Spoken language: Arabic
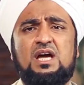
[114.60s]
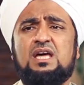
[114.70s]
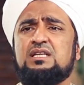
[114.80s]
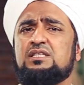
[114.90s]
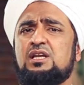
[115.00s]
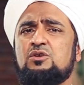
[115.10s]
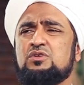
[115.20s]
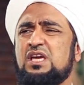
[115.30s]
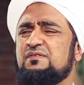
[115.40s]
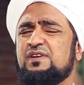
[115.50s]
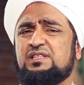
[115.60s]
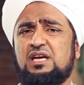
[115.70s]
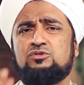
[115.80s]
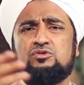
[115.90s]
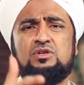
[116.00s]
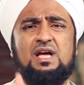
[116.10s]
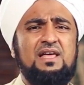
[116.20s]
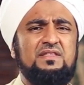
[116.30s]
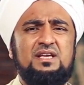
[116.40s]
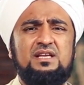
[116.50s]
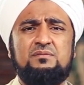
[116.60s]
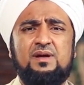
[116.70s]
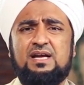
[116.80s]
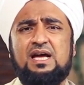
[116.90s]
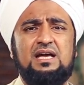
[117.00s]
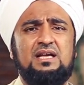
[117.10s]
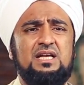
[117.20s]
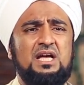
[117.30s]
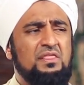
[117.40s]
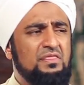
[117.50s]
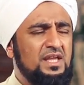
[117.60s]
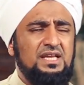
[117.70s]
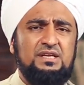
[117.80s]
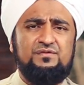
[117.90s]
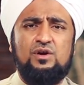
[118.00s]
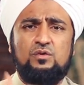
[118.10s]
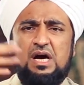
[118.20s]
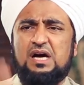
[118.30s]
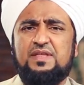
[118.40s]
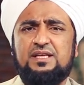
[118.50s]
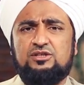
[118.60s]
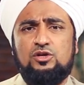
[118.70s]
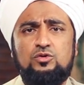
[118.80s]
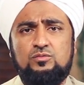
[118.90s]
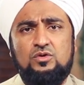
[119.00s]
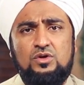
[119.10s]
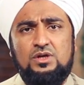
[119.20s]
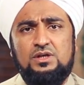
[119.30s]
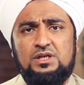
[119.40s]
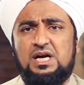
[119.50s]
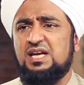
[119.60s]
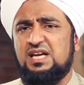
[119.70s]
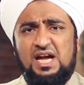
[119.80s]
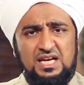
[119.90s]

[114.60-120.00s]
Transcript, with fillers: قالت له كيف تقتل هذه المرأة الضعيفة وأخذت تلومه قال